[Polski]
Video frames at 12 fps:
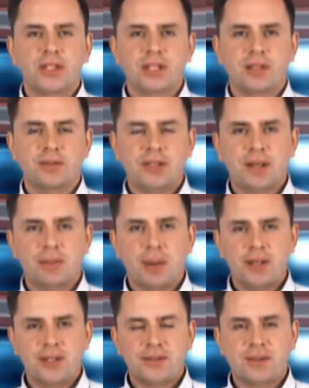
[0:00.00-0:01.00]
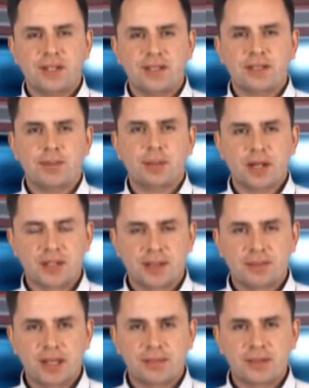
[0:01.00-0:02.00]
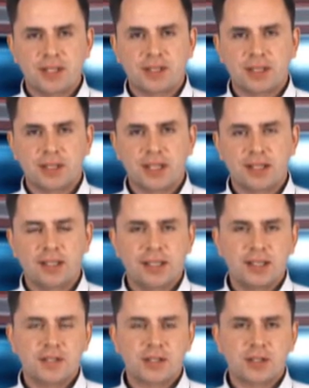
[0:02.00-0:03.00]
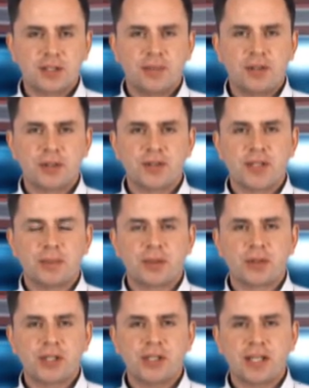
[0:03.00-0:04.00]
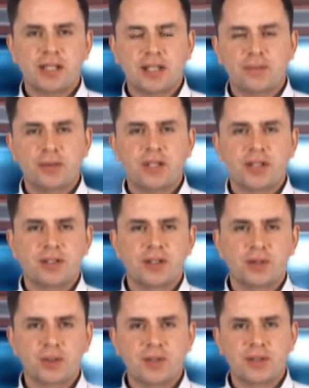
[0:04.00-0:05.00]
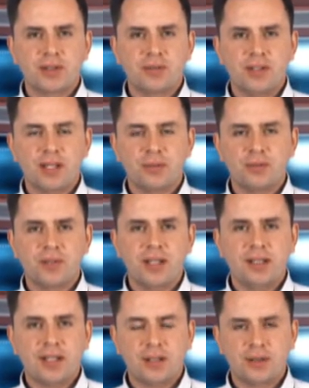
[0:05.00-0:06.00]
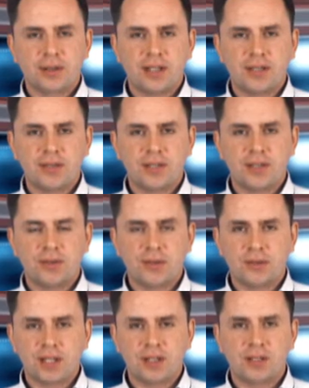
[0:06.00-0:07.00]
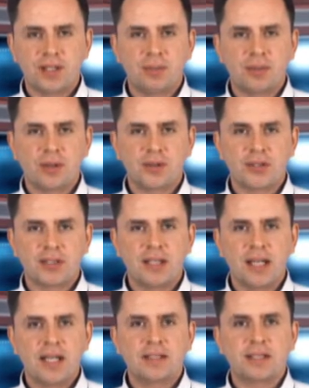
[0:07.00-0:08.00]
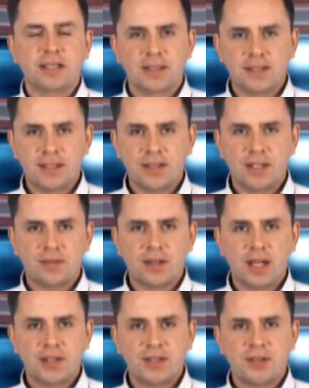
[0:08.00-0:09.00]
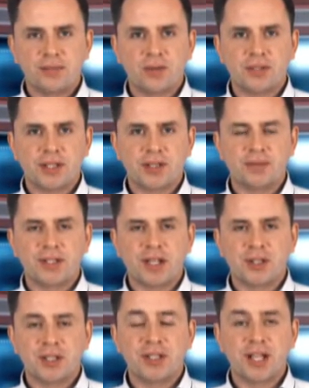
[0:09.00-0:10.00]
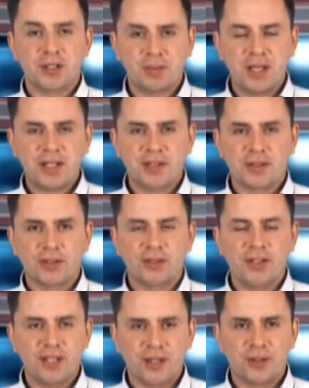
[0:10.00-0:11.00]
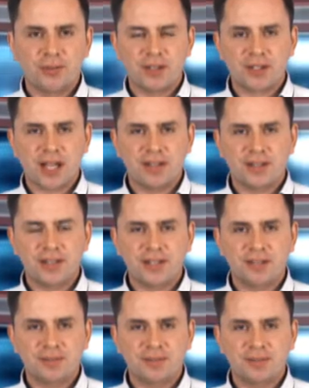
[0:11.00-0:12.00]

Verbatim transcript: Syżan, witam Państwa i zapraszam na wydarzenia. Zaczynamy od zaproszenia na 26. finał Wielkiej Orkiestry Świątecznej Pomocy. Tradycyjnie w akcję włącza się także nasze miasto i jego mieszkańcy.